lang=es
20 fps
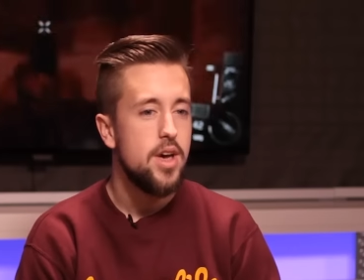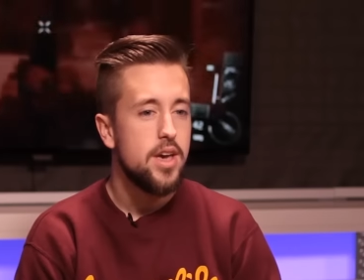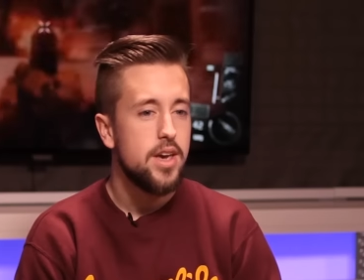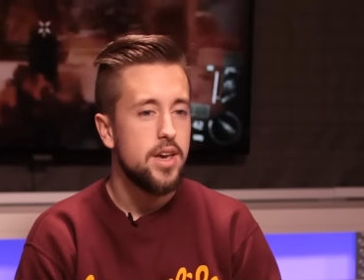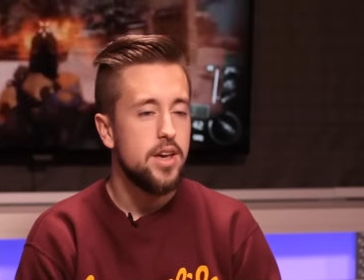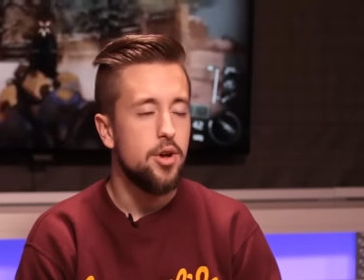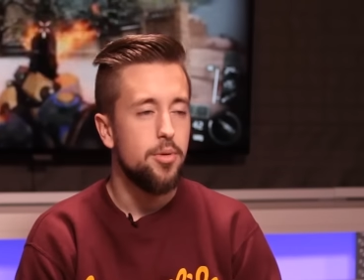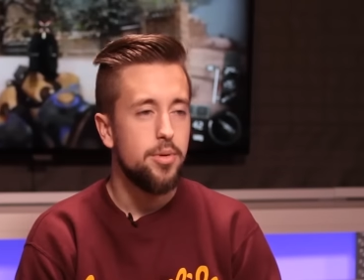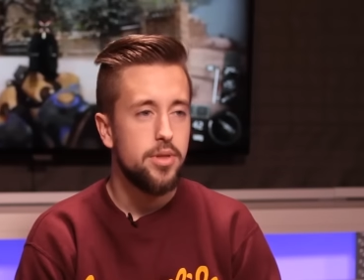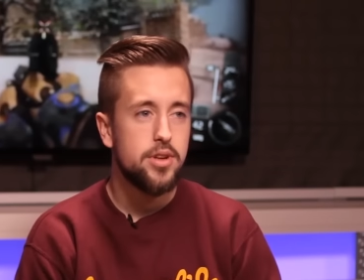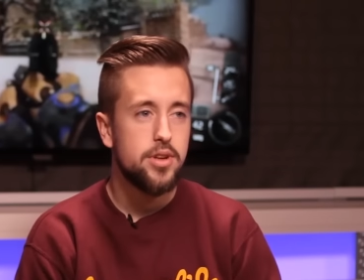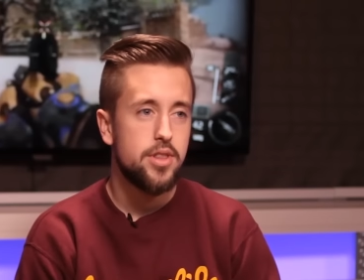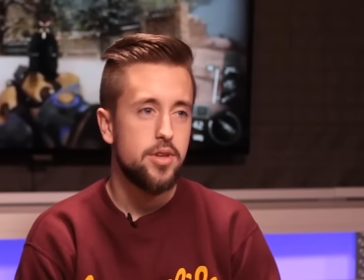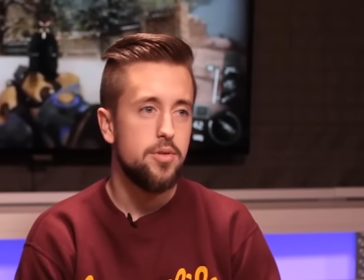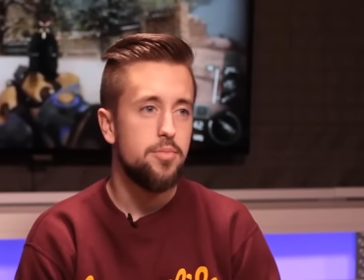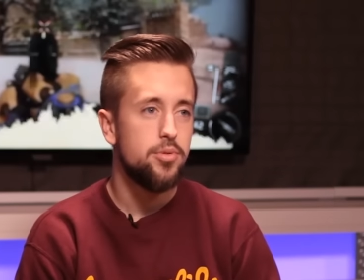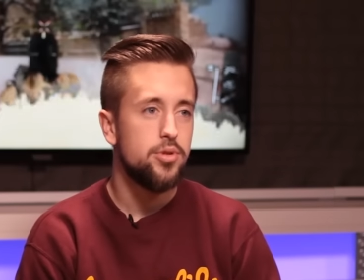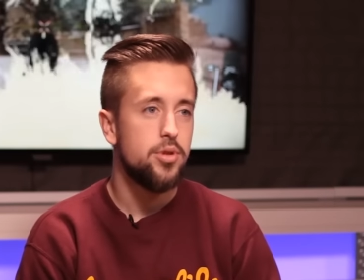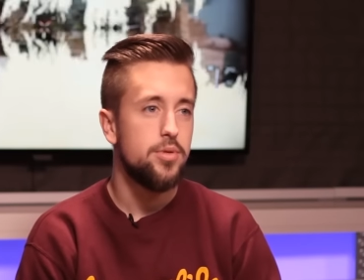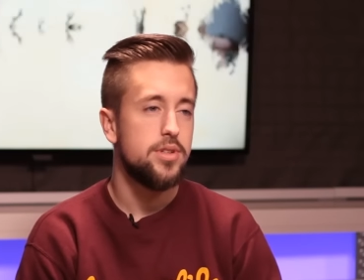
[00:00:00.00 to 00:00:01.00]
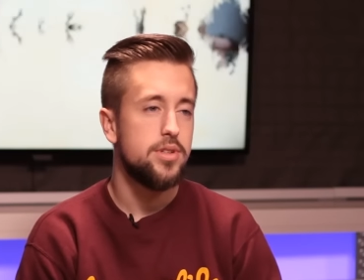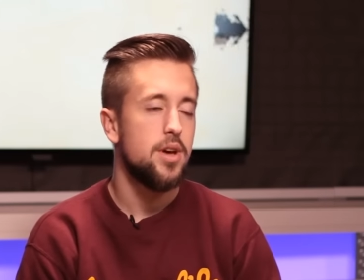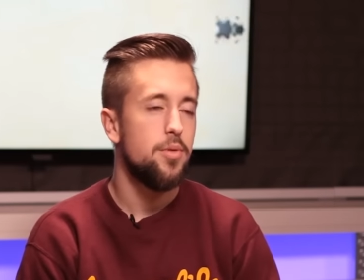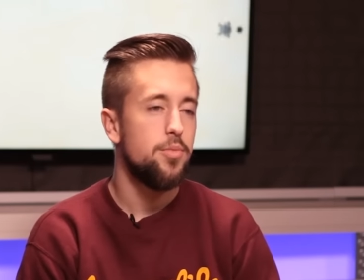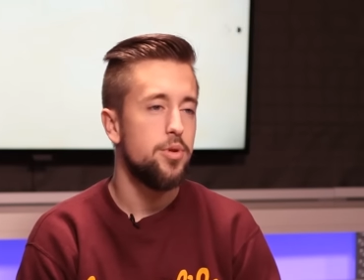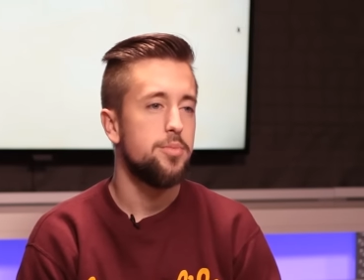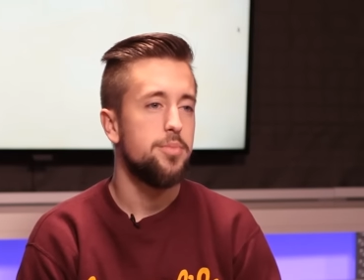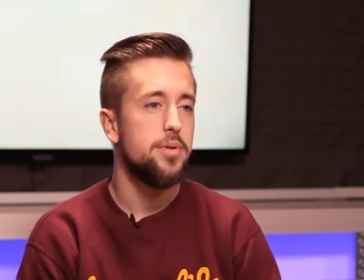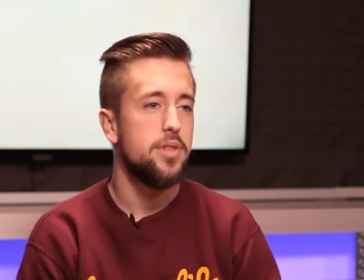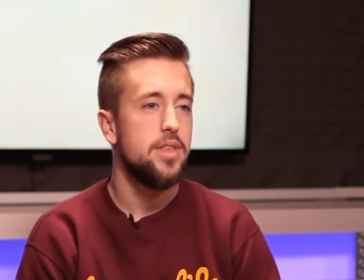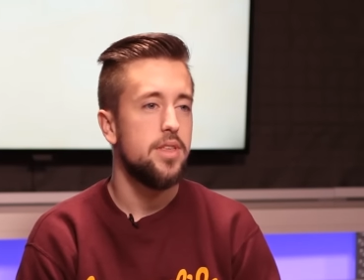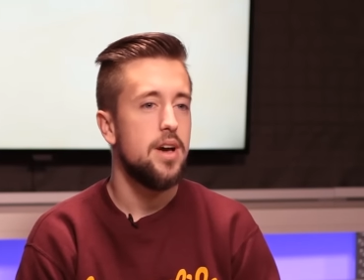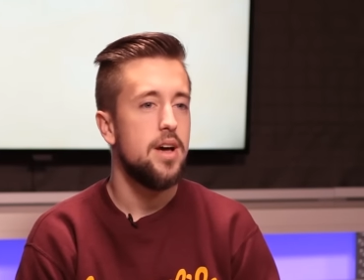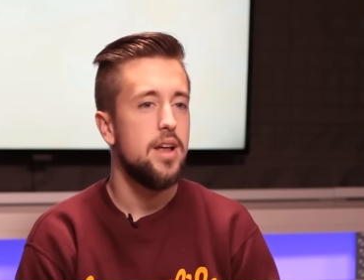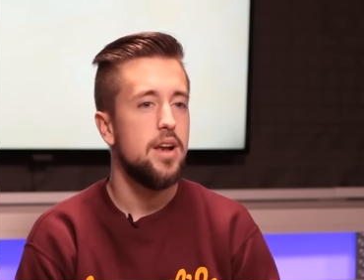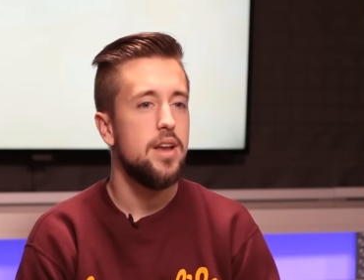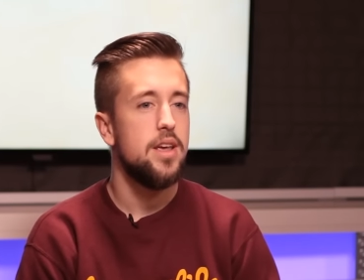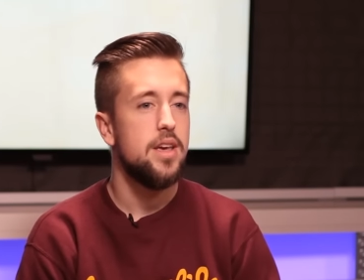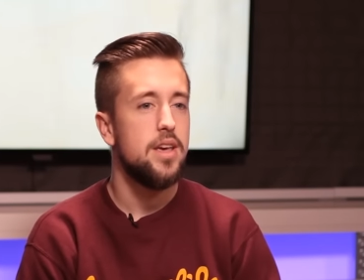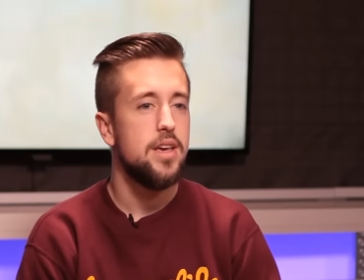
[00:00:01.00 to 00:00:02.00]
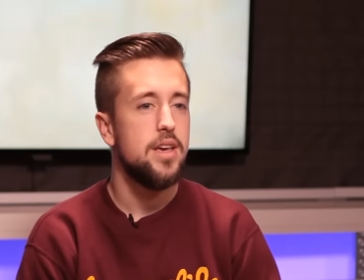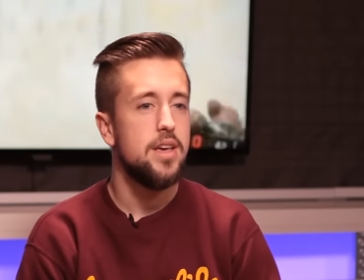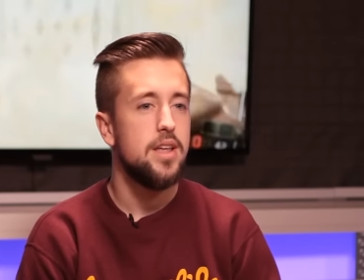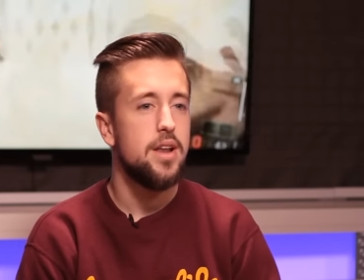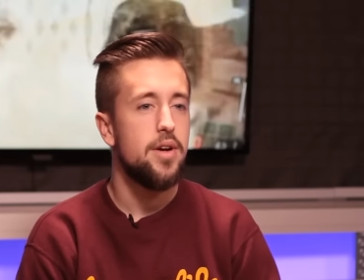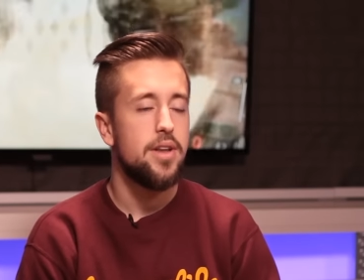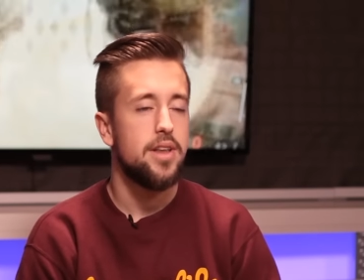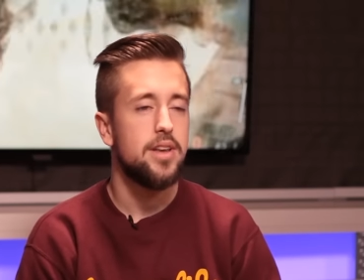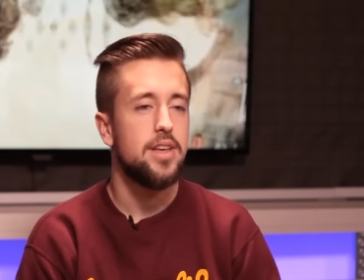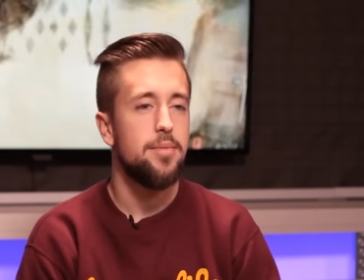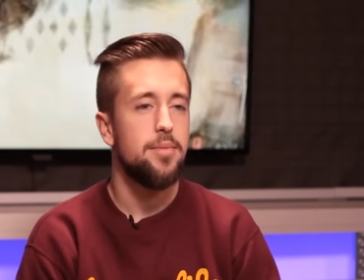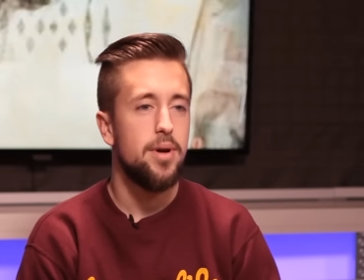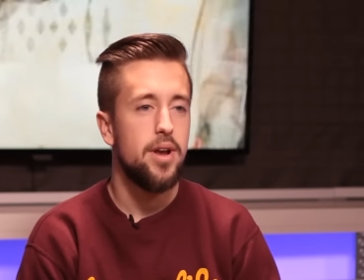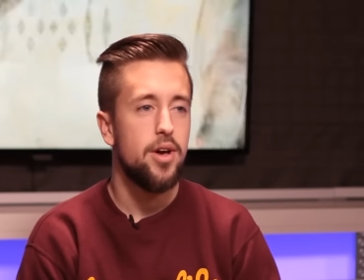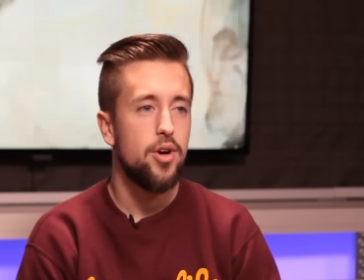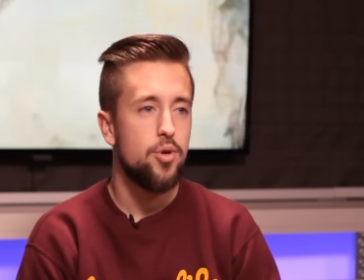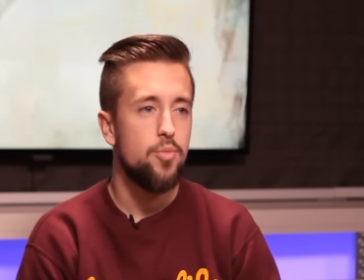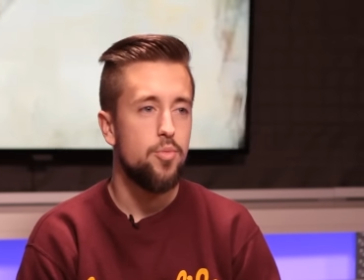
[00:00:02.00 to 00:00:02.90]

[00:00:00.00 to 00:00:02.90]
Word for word: y lo vi desde un punto de vista muy especial y la verdad es que me alegro